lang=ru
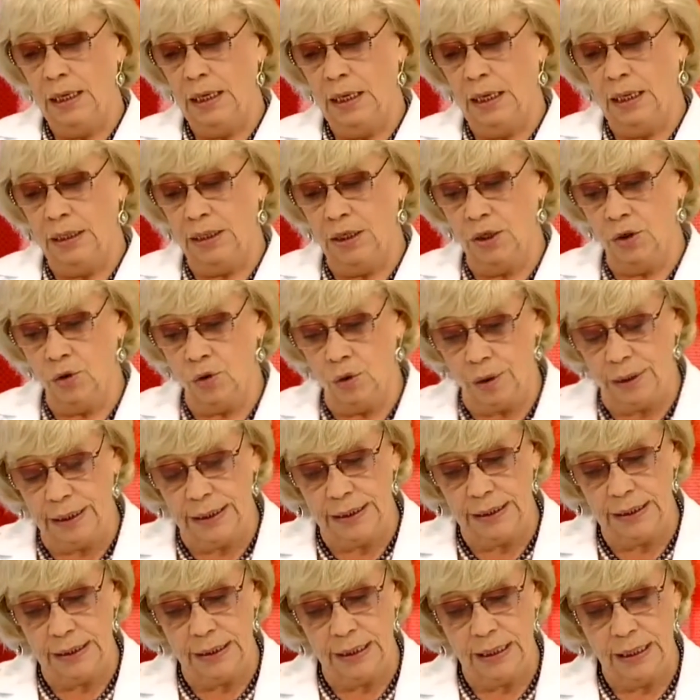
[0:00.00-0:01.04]
Этот
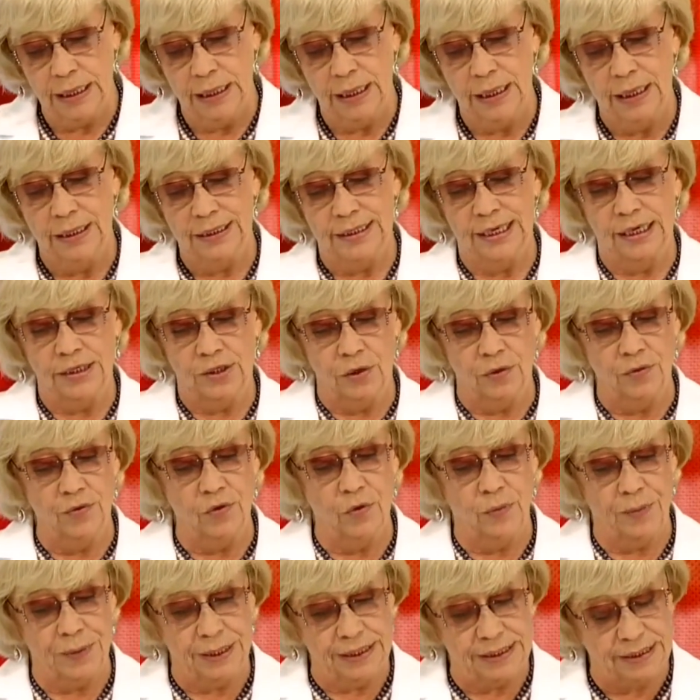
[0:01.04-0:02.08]
орган
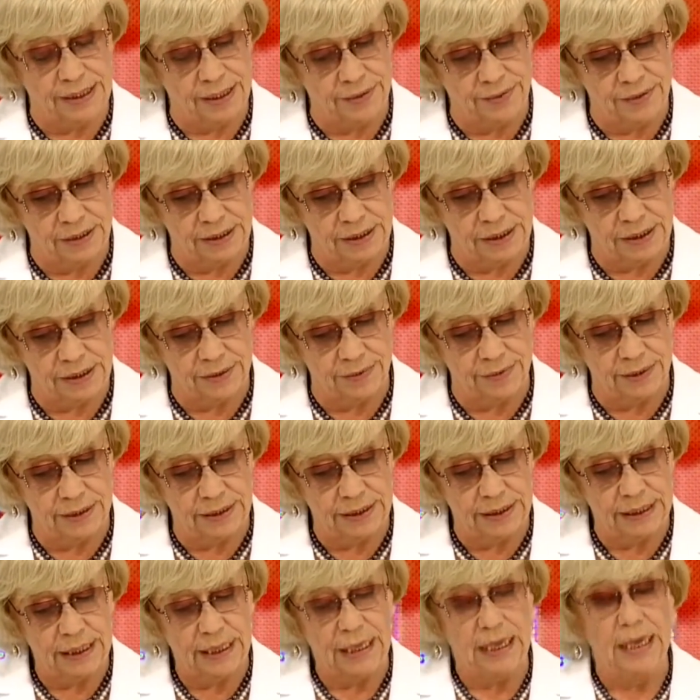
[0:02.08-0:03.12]
сословного представительства,
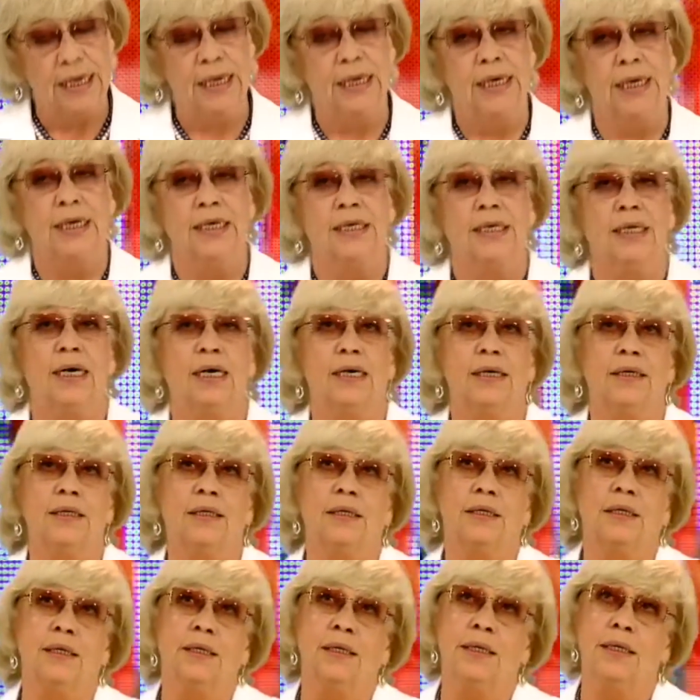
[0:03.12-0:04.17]

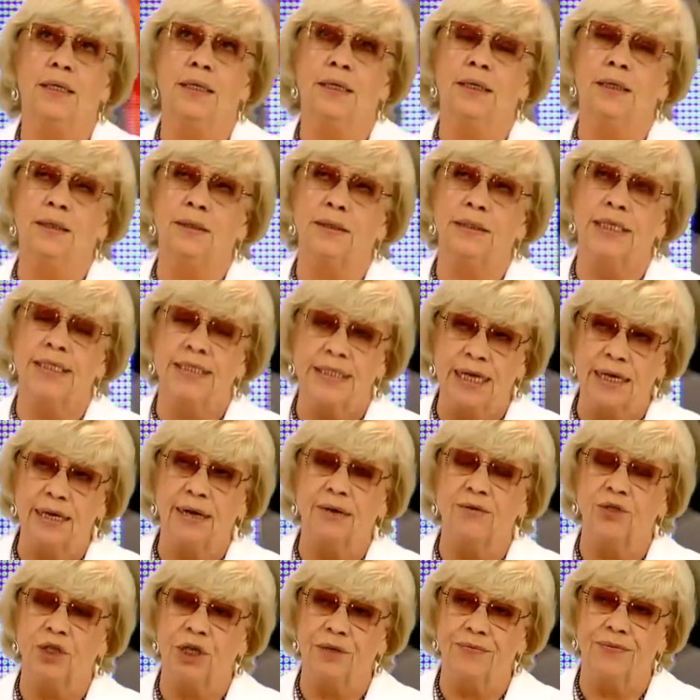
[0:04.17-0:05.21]
э,
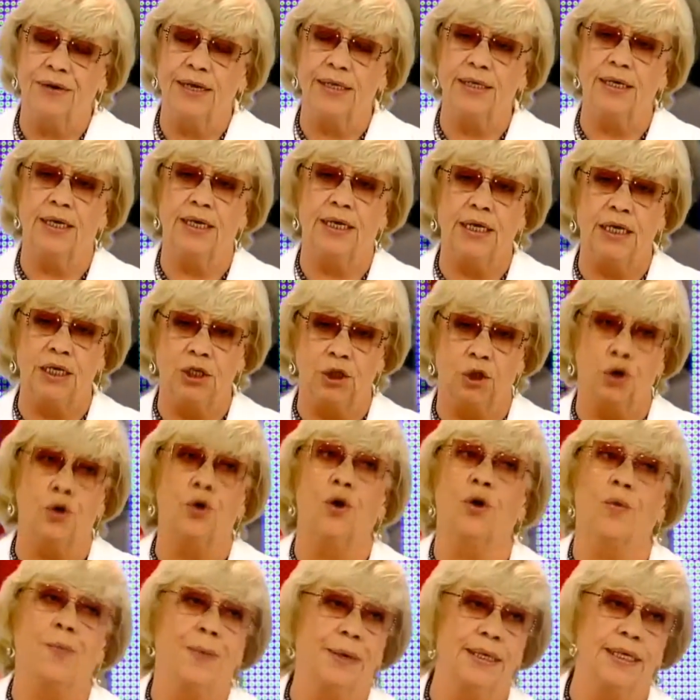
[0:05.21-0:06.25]
состоявший в Англии из
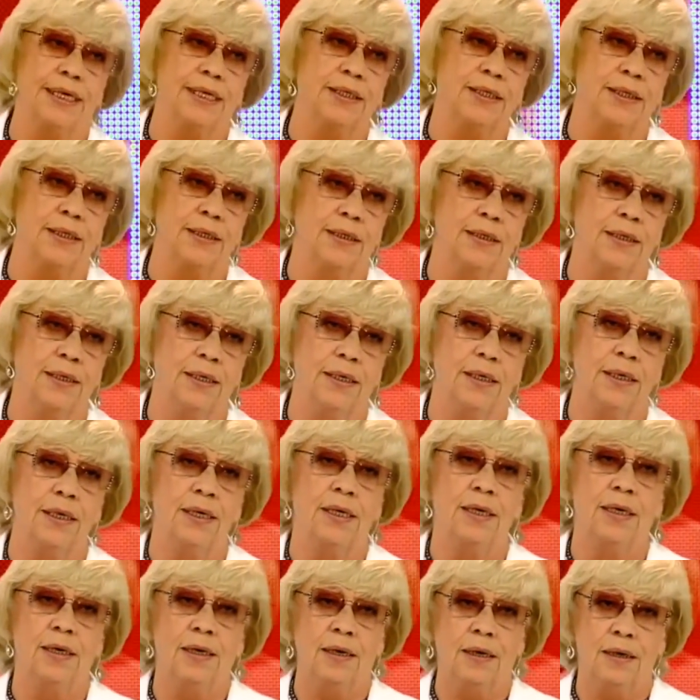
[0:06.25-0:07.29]
трех палат,
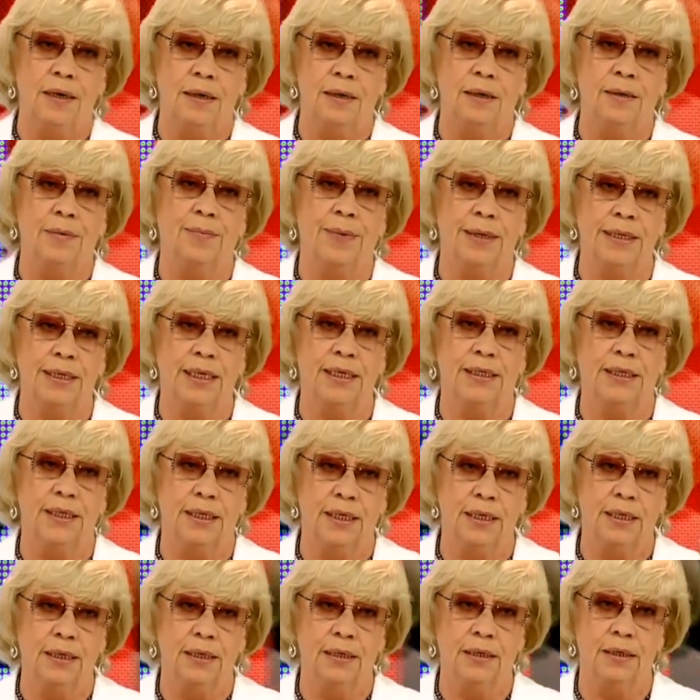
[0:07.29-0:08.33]

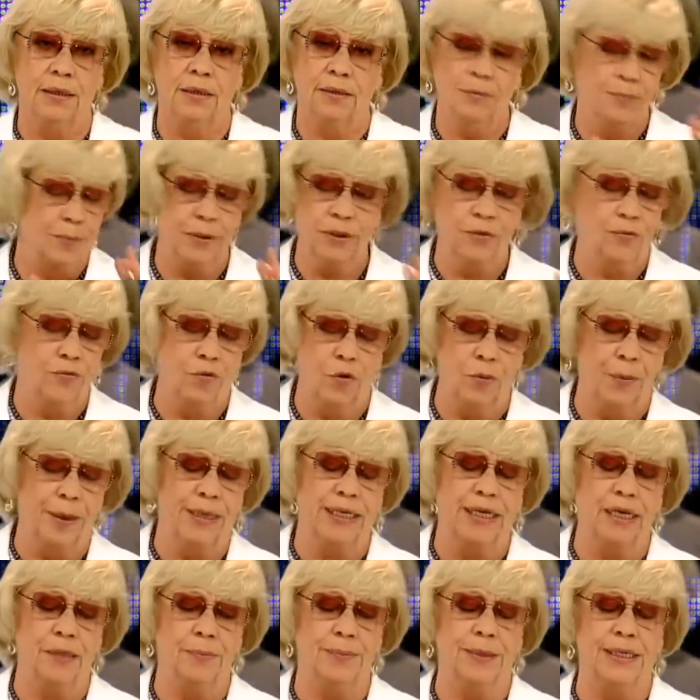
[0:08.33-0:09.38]
палаты, э, двух
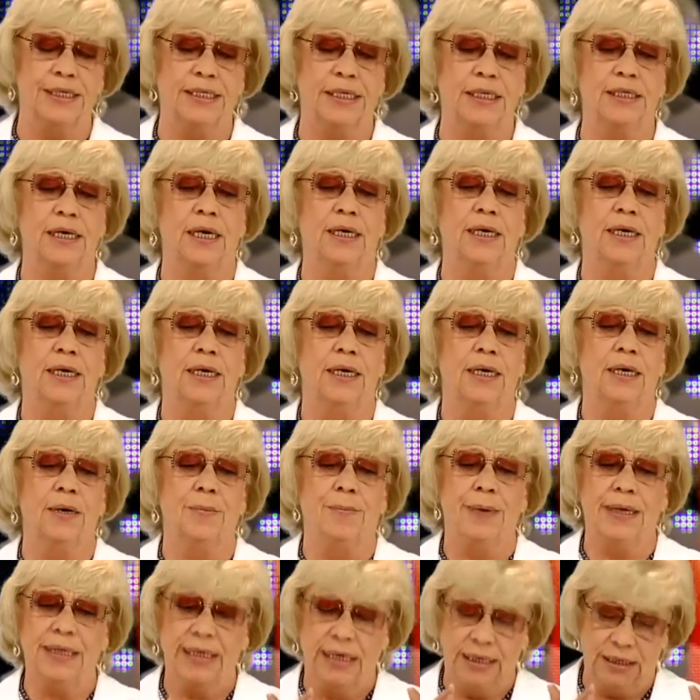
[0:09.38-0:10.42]
палат, простите,
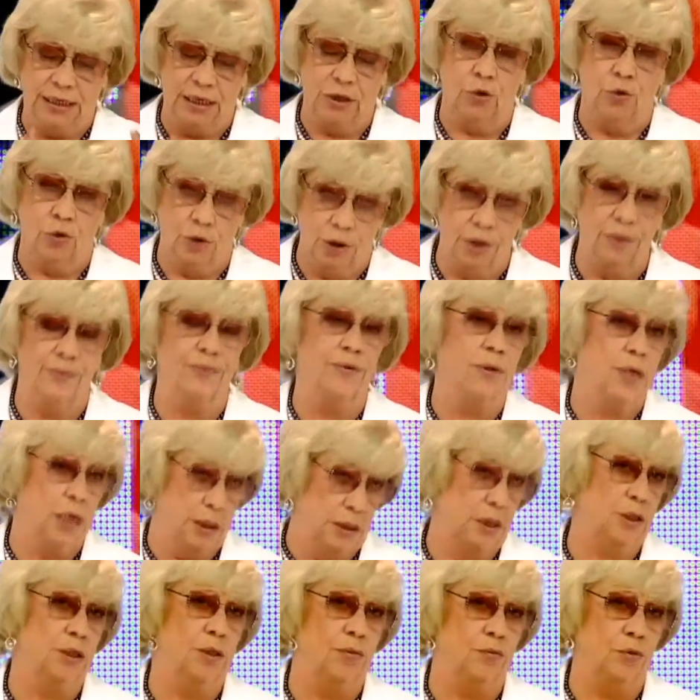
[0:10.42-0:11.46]
палаты лордов,
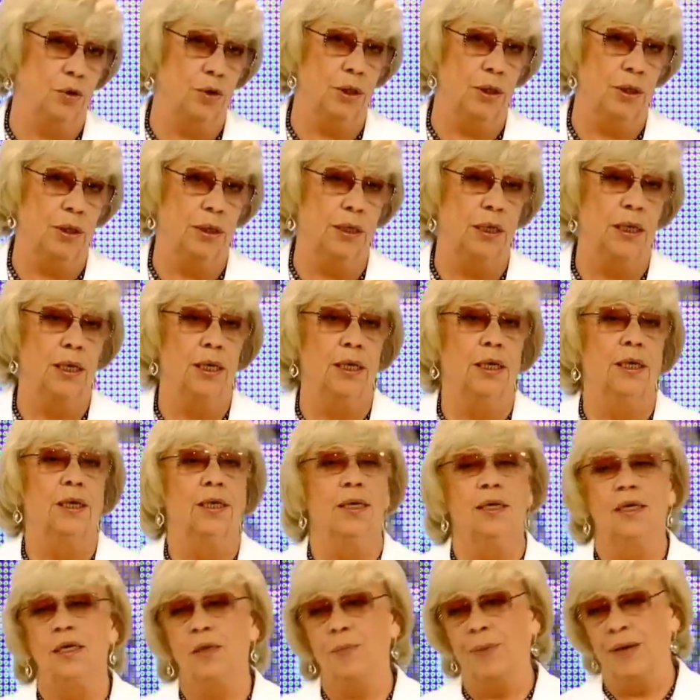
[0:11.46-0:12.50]
как и сегодня,
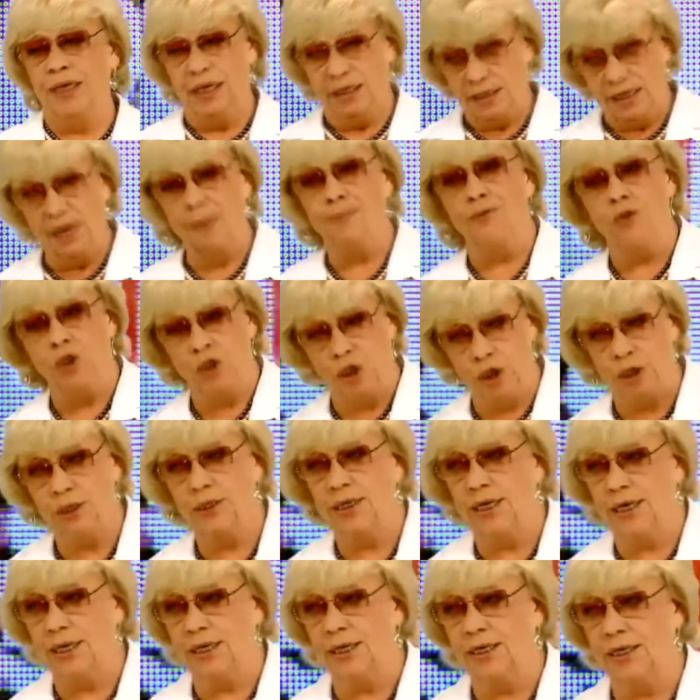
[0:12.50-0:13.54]
и палаты общин,
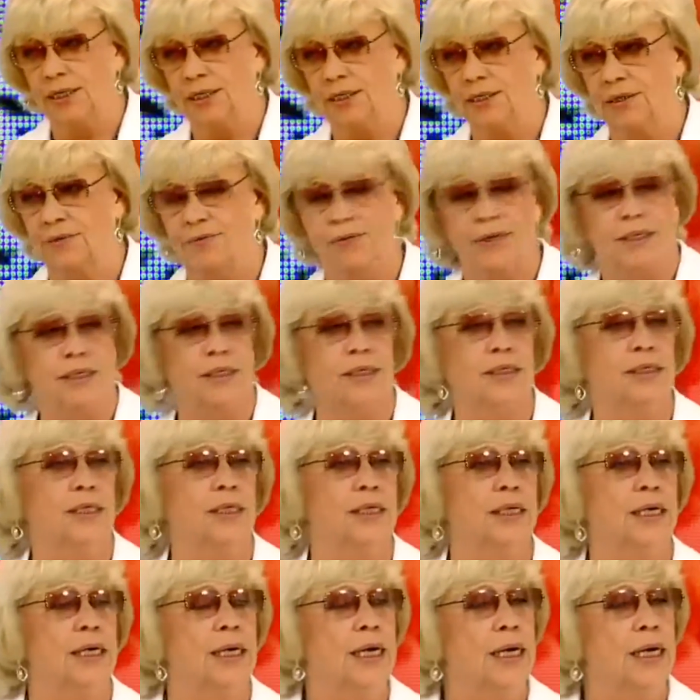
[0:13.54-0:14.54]
так она называлась,